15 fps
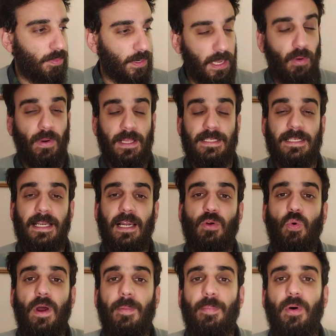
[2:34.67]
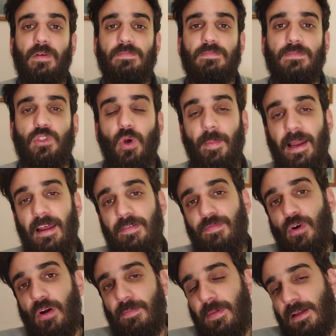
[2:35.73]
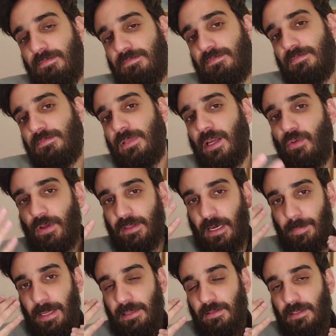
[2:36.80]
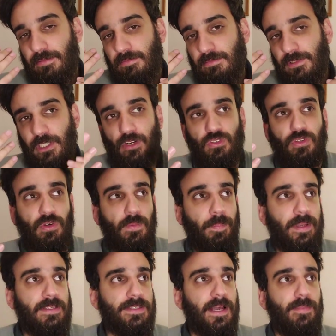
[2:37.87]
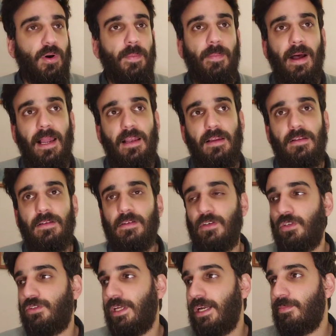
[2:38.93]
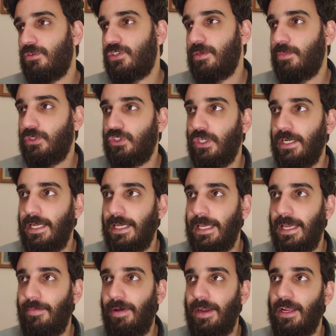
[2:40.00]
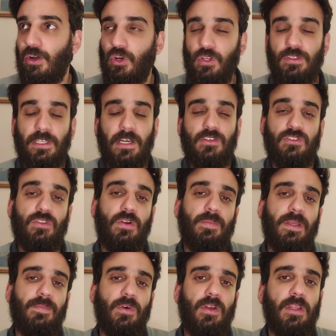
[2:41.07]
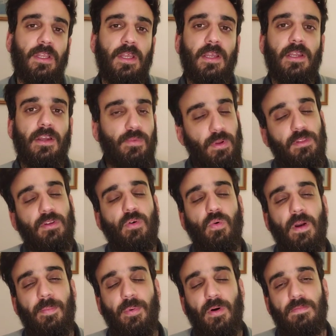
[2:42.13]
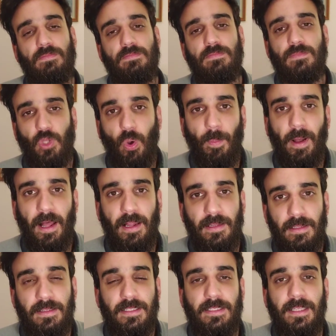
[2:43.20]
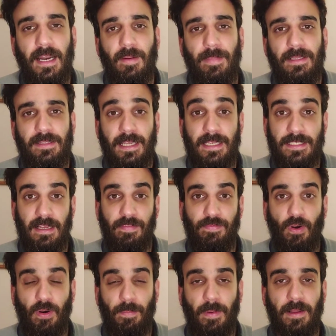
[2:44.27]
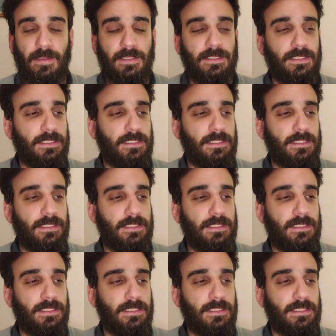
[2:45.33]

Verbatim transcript: Porque acuérdense que el cuerpo toma la forma de nuestra mente. Si nosotros pensamos mal o tenemos emociones que van en contra de nosotros mismos, nuestro cuerpo toma literalmente esa forma.